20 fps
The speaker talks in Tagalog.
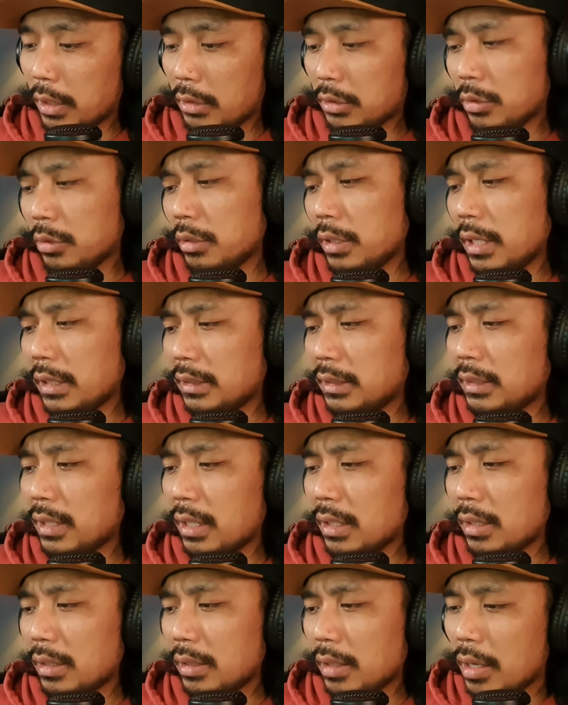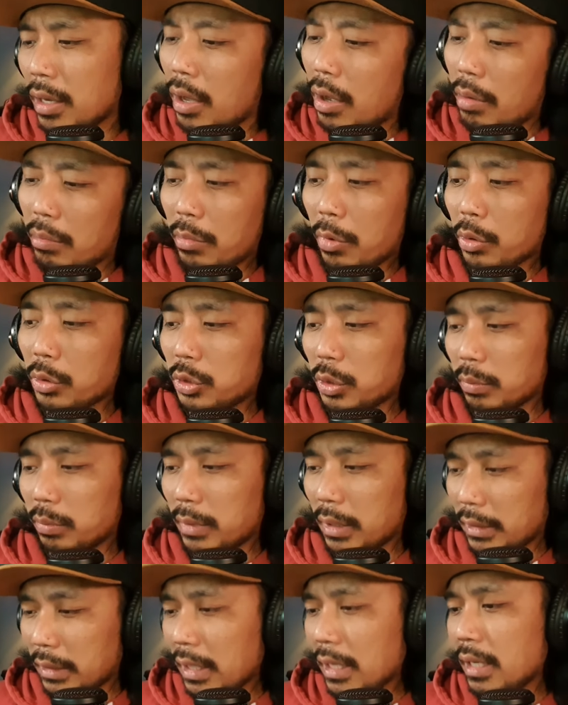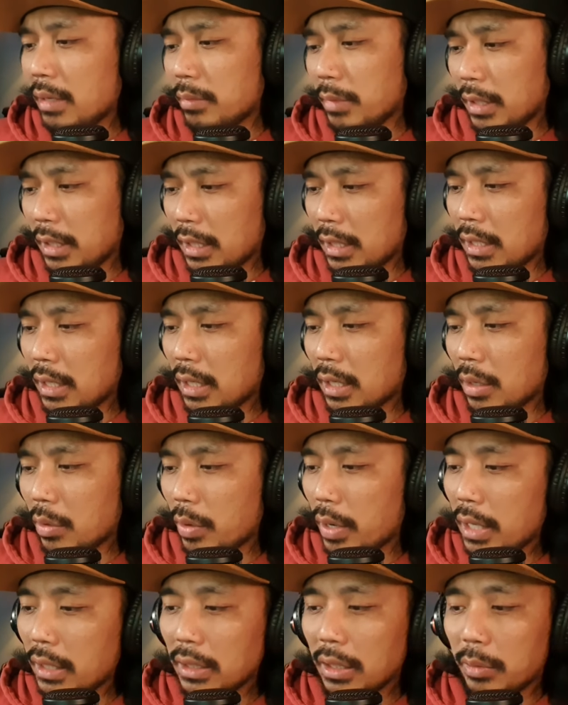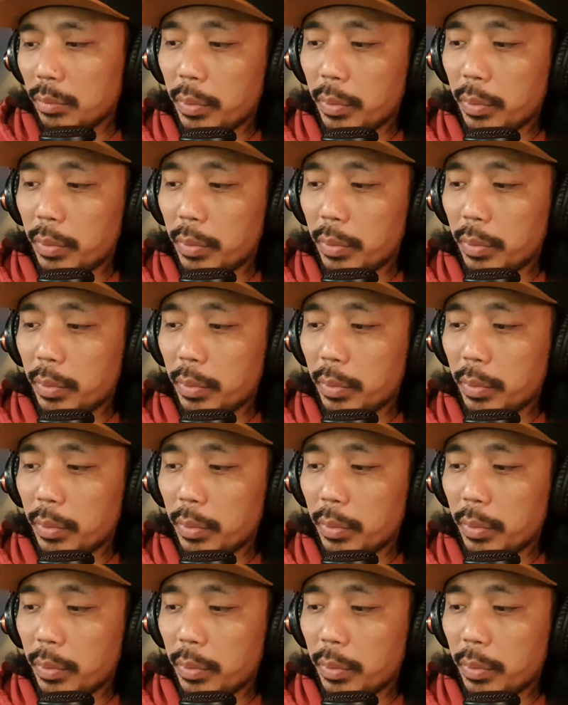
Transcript: So let's say most of the time ang ginagawa natin,